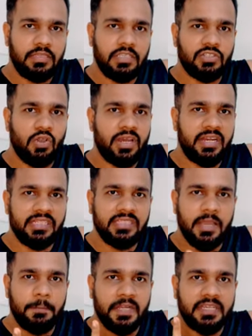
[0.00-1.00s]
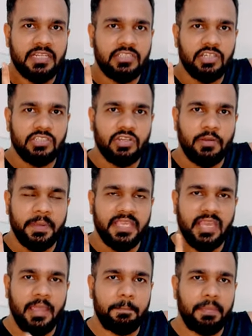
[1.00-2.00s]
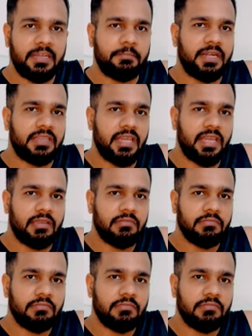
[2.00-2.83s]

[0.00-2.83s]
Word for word: इसको करने से आपके टेस्टोस्टेरोन पे क्या इम्पैक्ट पड़ता है